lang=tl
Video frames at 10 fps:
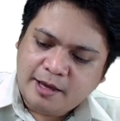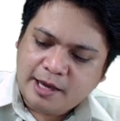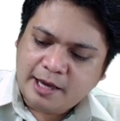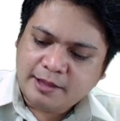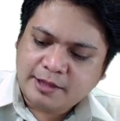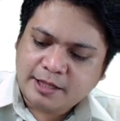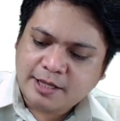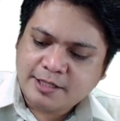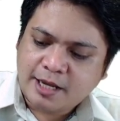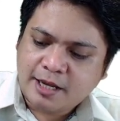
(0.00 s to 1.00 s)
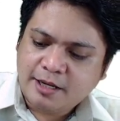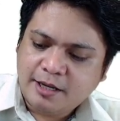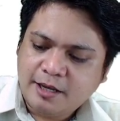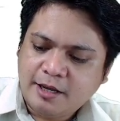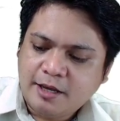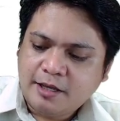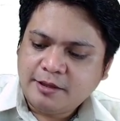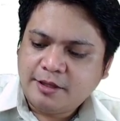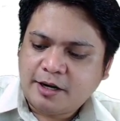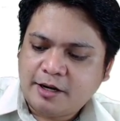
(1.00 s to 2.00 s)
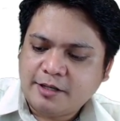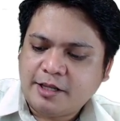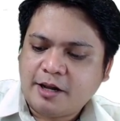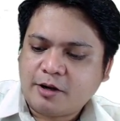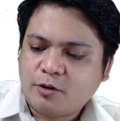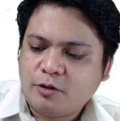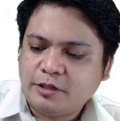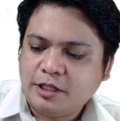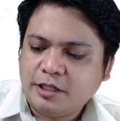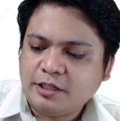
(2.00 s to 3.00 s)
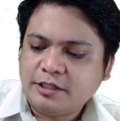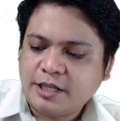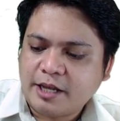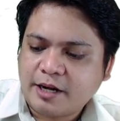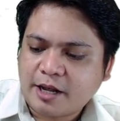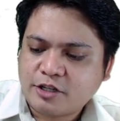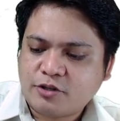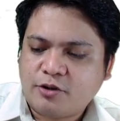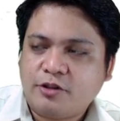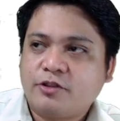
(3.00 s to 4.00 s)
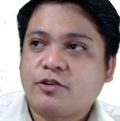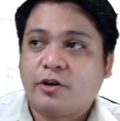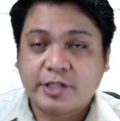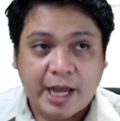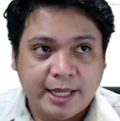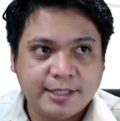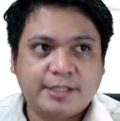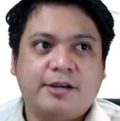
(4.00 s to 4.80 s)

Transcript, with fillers: and theta z, the, they are called the direction cosines.